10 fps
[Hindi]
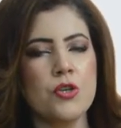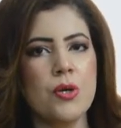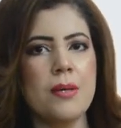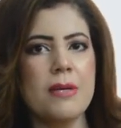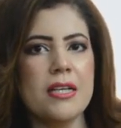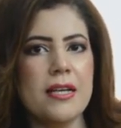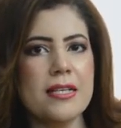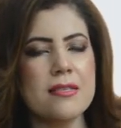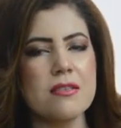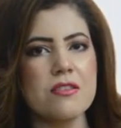तो हमारा
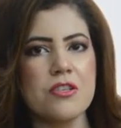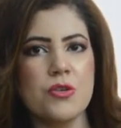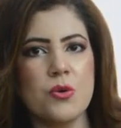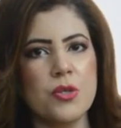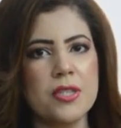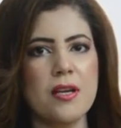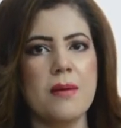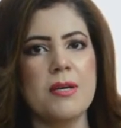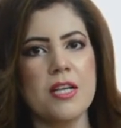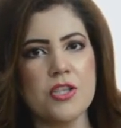एक सिस्टरहुड
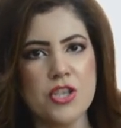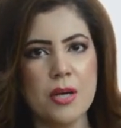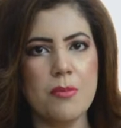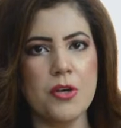का बड़ा अच्छा